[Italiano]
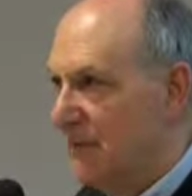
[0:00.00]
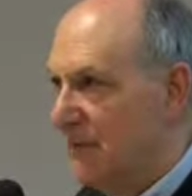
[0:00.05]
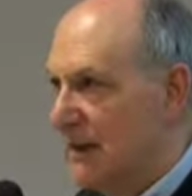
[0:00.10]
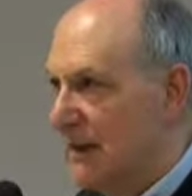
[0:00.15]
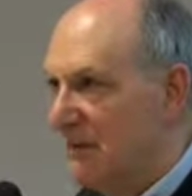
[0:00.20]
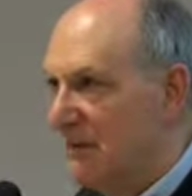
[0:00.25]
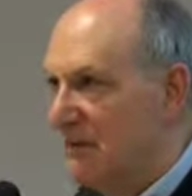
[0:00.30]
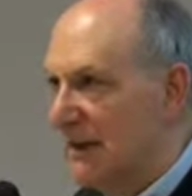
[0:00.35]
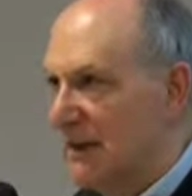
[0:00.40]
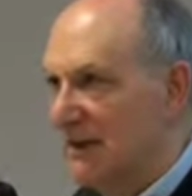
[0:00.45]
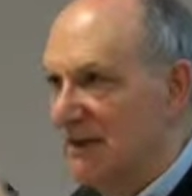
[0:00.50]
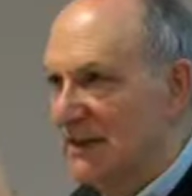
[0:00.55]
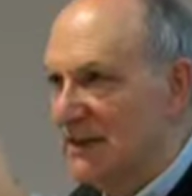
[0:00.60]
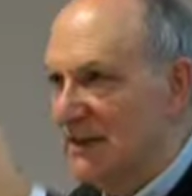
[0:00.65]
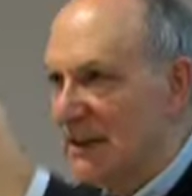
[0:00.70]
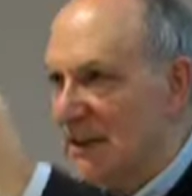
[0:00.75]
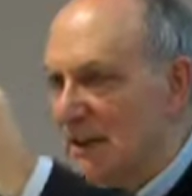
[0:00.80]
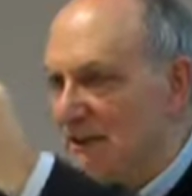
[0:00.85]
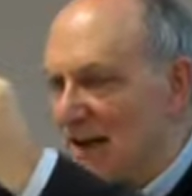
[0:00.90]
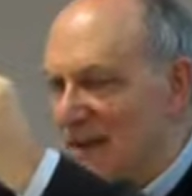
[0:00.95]
devo avere
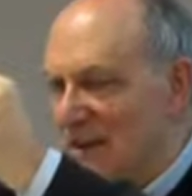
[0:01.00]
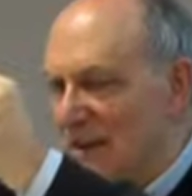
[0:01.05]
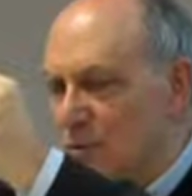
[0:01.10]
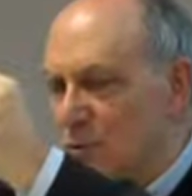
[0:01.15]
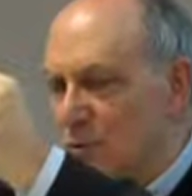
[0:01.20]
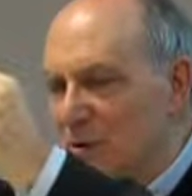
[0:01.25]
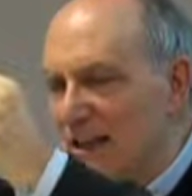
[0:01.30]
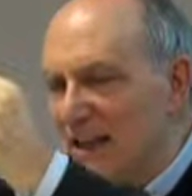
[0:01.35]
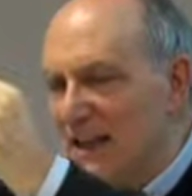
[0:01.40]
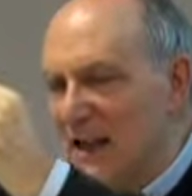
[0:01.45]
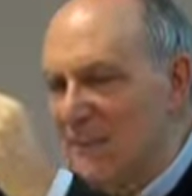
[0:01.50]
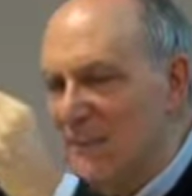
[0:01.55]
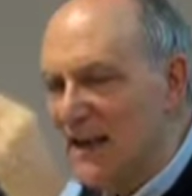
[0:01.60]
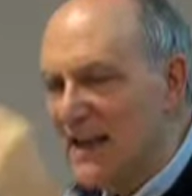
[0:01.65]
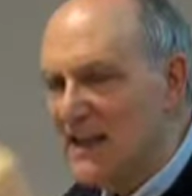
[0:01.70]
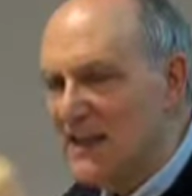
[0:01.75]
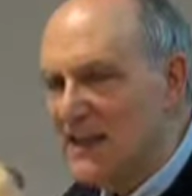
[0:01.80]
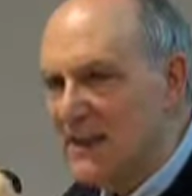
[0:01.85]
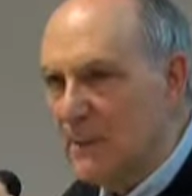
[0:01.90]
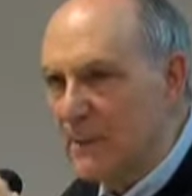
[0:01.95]
avanti tutti gli
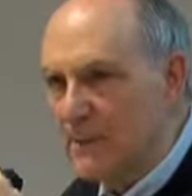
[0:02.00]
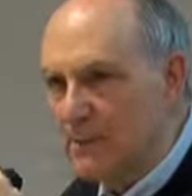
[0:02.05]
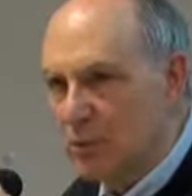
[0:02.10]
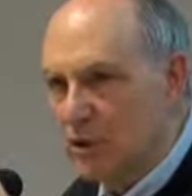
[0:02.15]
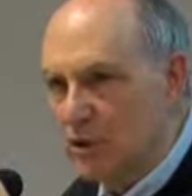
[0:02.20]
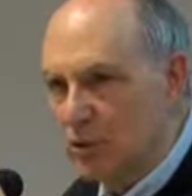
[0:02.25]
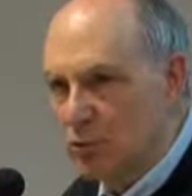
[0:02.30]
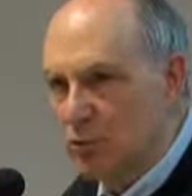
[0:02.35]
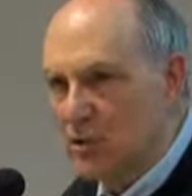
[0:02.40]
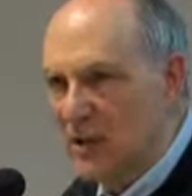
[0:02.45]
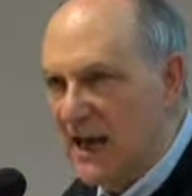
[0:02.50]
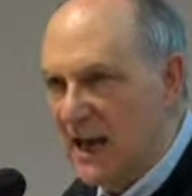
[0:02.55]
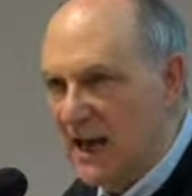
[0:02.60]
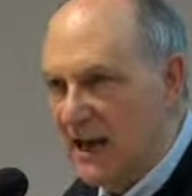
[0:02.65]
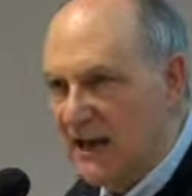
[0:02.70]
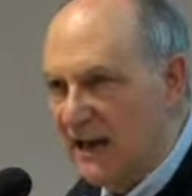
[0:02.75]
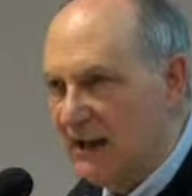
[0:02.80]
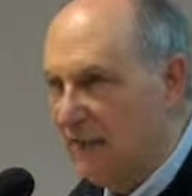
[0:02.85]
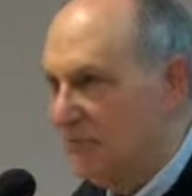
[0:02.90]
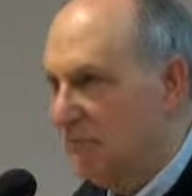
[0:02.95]
elementi per poter
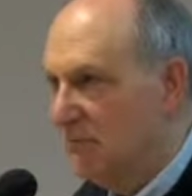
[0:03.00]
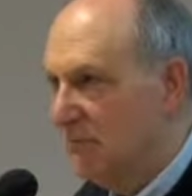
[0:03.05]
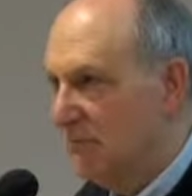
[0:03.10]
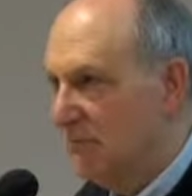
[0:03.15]
studiare.